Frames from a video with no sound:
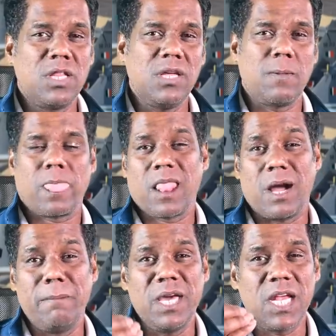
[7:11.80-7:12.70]
வந்து
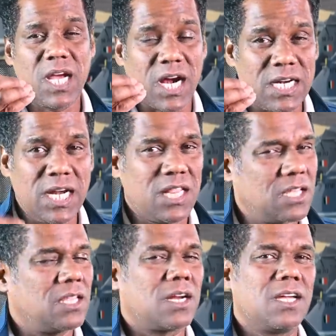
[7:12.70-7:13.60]
அமெரிக்கா
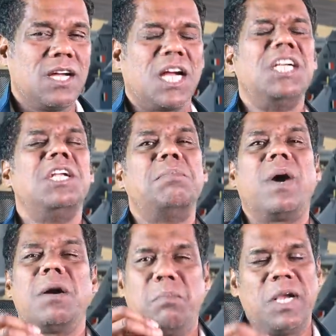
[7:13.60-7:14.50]
அழித்ததற்கு
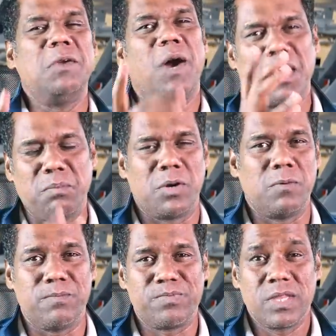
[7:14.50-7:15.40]
கண்டிப்பாக பழி
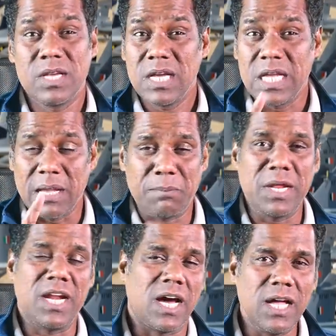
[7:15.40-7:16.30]
வாங்கப்படும்
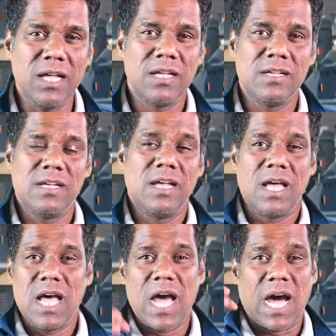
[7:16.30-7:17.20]
எப்படின்னா
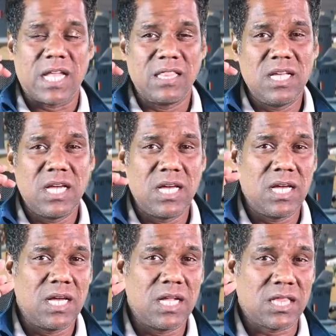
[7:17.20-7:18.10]
அந்த
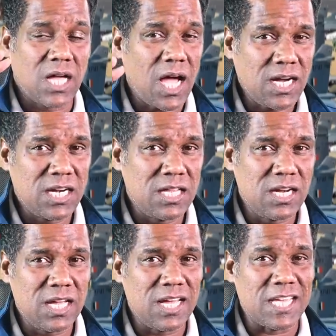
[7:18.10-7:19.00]

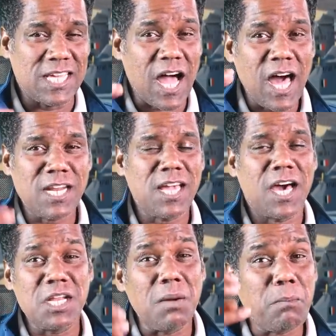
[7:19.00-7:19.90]
தாக்குனதுல யார்
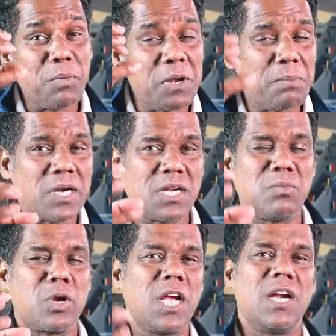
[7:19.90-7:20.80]
யார் எப்படிப்பட்ட
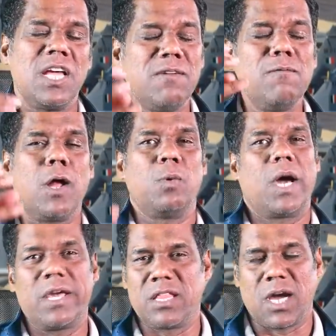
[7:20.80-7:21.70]
முறைகளில் இன்வால்வ்
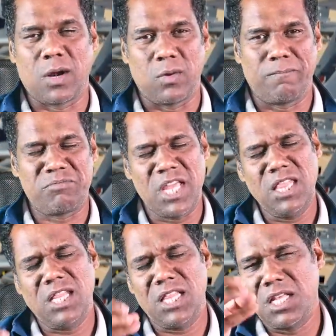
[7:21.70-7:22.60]
ஆயிருந்தாங்களோ
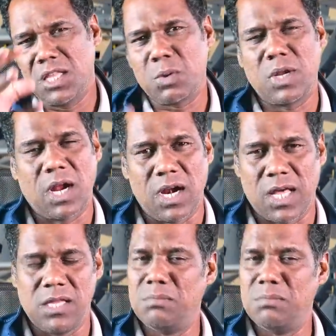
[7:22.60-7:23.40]
எந்தெந்த நிறுவனங்கள் அது